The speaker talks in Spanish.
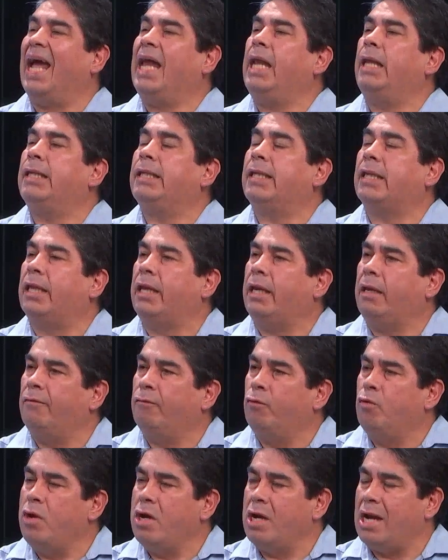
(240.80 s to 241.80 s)
el
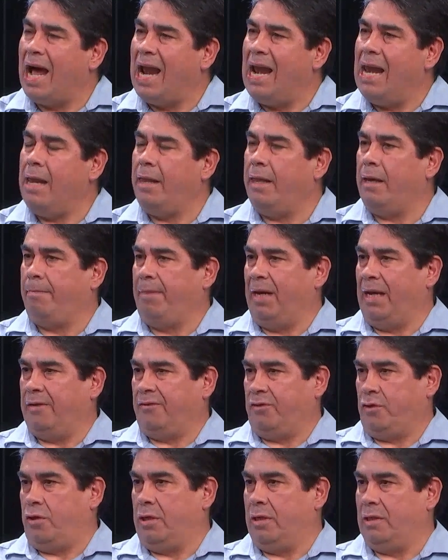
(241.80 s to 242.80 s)
Tribunal de
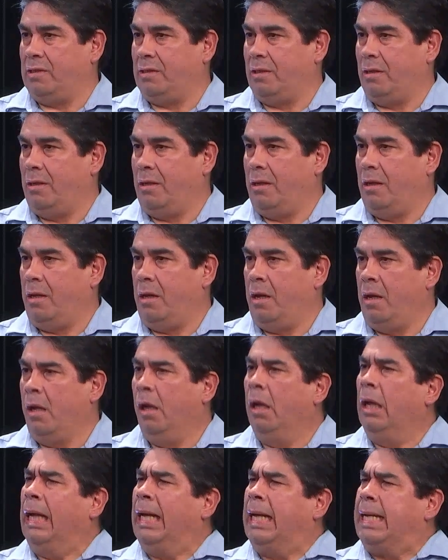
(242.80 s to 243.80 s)
Apelaciones.
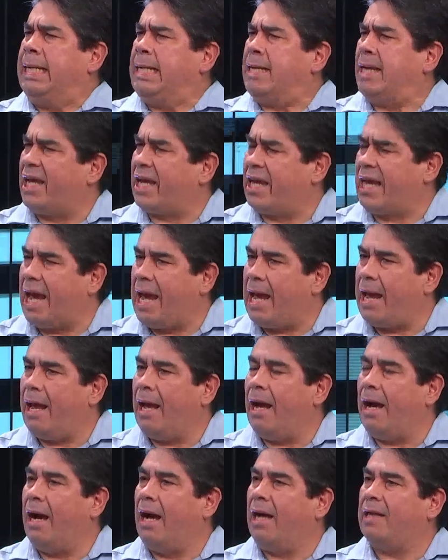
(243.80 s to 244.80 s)

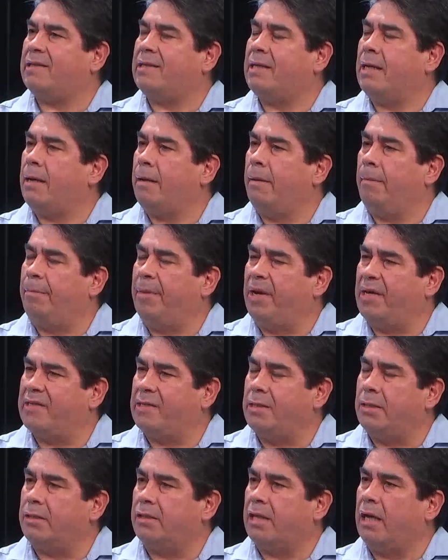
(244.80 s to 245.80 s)
¿Qué hace
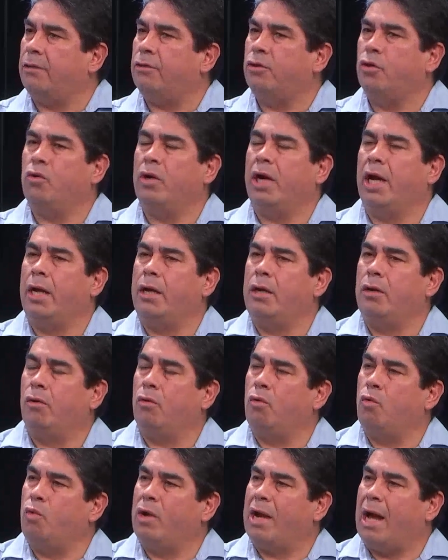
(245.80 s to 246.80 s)
presentando en
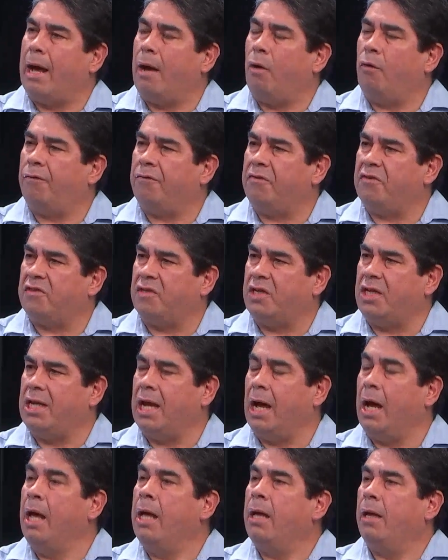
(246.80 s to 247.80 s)
una
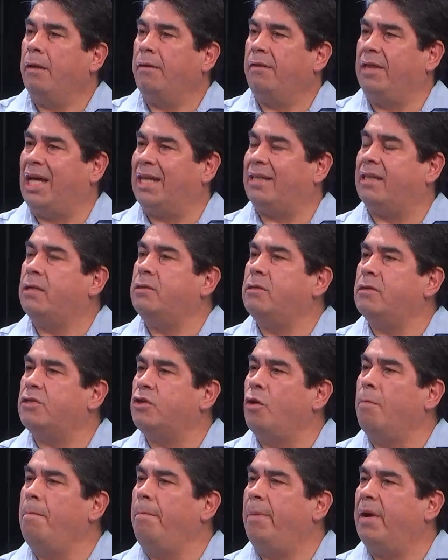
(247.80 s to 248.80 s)
oficina de
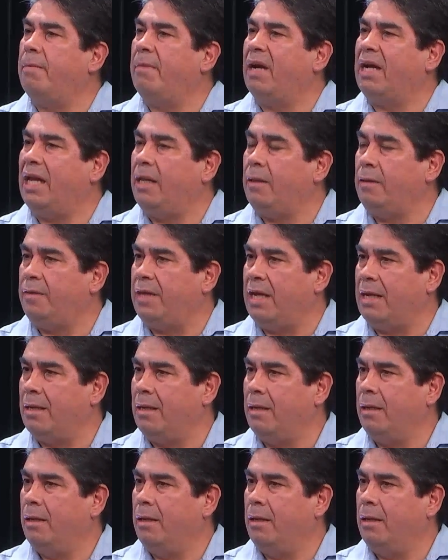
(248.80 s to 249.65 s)
atención permanente?